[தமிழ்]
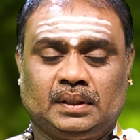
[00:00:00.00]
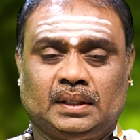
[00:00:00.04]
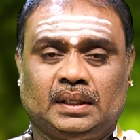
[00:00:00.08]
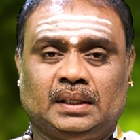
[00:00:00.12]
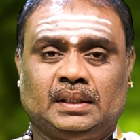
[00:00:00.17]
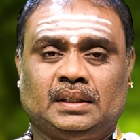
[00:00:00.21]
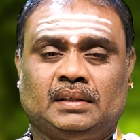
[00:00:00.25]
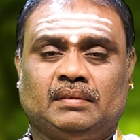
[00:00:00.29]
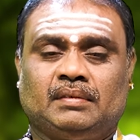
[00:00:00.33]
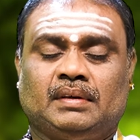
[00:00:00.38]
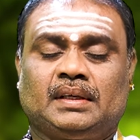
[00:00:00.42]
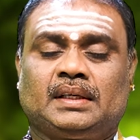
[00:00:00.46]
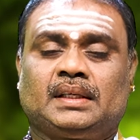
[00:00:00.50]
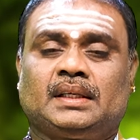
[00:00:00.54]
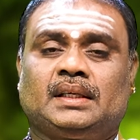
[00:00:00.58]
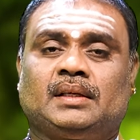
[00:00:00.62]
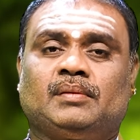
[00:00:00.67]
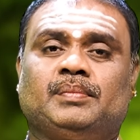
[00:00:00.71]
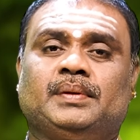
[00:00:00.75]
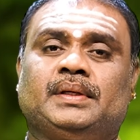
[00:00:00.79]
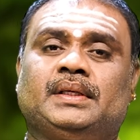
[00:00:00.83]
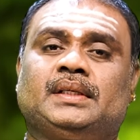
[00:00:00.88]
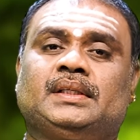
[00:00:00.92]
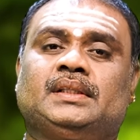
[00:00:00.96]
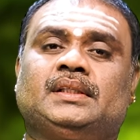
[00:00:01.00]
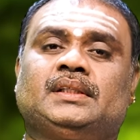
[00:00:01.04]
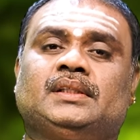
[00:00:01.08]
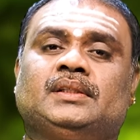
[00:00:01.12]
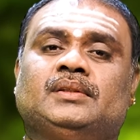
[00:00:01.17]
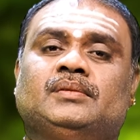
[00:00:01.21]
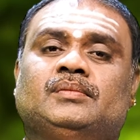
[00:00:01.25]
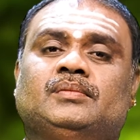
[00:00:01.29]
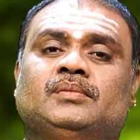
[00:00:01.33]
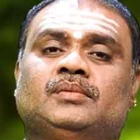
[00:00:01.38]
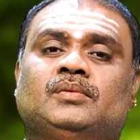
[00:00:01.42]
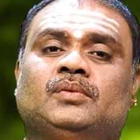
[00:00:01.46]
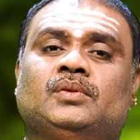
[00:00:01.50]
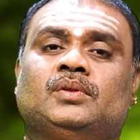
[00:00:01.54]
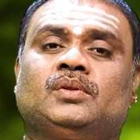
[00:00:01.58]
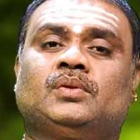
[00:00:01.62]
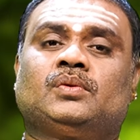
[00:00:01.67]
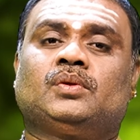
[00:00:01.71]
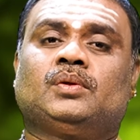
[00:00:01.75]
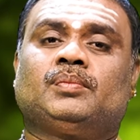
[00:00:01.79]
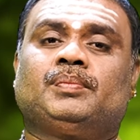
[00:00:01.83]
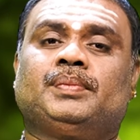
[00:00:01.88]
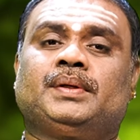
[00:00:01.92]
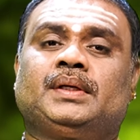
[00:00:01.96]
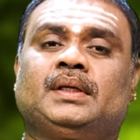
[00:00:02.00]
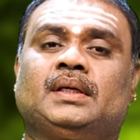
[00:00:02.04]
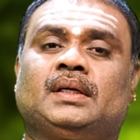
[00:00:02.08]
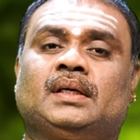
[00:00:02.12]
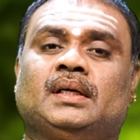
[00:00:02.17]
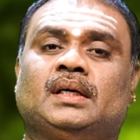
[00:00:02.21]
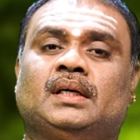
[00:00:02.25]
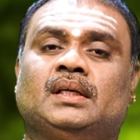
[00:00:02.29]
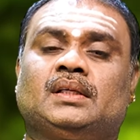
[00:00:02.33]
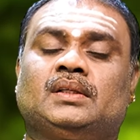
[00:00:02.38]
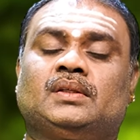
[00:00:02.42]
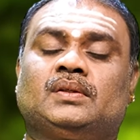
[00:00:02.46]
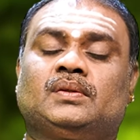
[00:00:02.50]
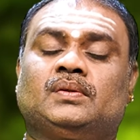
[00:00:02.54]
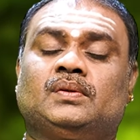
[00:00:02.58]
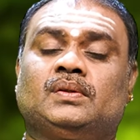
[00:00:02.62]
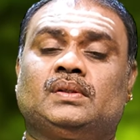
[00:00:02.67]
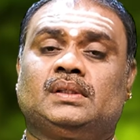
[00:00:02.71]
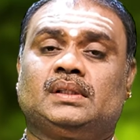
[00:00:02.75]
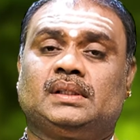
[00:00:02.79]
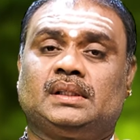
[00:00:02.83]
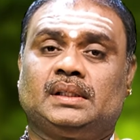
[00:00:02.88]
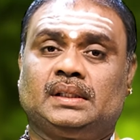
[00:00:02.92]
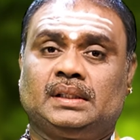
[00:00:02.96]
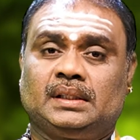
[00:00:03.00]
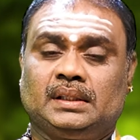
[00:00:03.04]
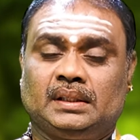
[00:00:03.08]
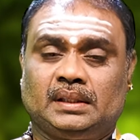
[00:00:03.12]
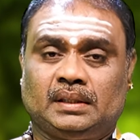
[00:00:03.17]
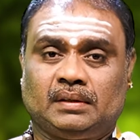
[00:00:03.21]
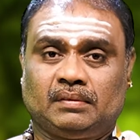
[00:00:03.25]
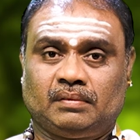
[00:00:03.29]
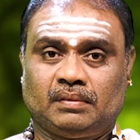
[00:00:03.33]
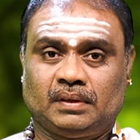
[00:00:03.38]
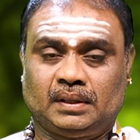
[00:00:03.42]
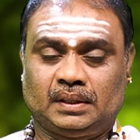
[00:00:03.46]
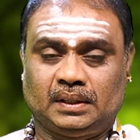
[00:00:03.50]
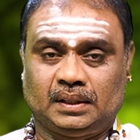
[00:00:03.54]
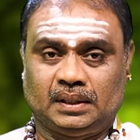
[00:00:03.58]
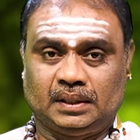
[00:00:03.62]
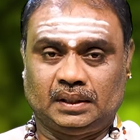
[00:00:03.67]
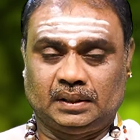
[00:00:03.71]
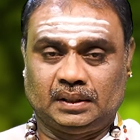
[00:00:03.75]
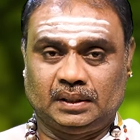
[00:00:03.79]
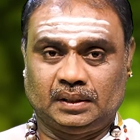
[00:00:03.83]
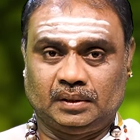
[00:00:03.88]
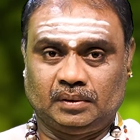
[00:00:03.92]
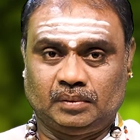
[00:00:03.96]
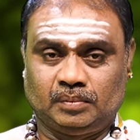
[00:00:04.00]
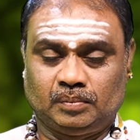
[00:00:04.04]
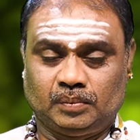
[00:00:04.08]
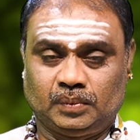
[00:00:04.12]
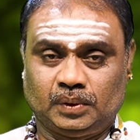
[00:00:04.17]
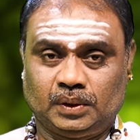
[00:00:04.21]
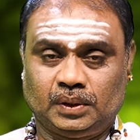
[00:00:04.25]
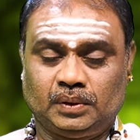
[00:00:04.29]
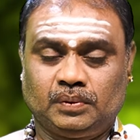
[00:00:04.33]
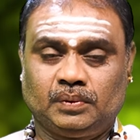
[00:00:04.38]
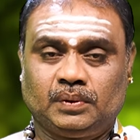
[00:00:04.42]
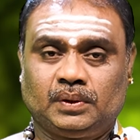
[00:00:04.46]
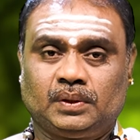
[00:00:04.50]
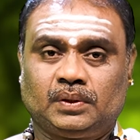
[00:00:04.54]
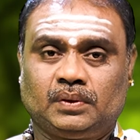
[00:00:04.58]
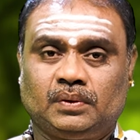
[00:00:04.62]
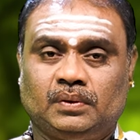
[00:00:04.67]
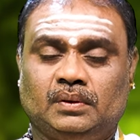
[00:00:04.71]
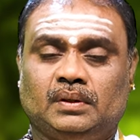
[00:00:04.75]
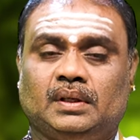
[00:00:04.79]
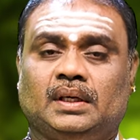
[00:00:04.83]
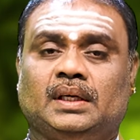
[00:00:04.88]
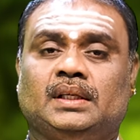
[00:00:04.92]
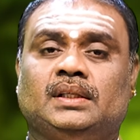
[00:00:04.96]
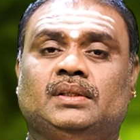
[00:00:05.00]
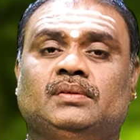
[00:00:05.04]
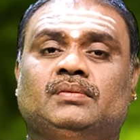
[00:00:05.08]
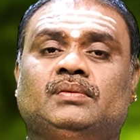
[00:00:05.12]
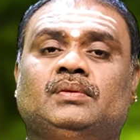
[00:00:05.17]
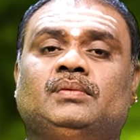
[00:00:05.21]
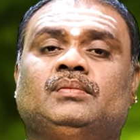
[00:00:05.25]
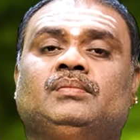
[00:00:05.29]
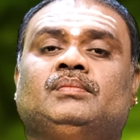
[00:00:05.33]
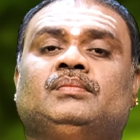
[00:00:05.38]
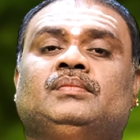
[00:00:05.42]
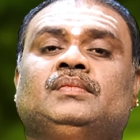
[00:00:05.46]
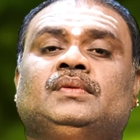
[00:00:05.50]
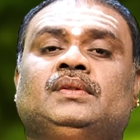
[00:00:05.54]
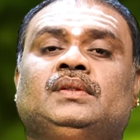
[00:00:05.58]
அந்த வக்கர பயிற்சியும் ஒரு குறிப்பிட்ட காலத்துக்குள் இந்த வருடத்தின் முடிவுக்குள் அதுவும்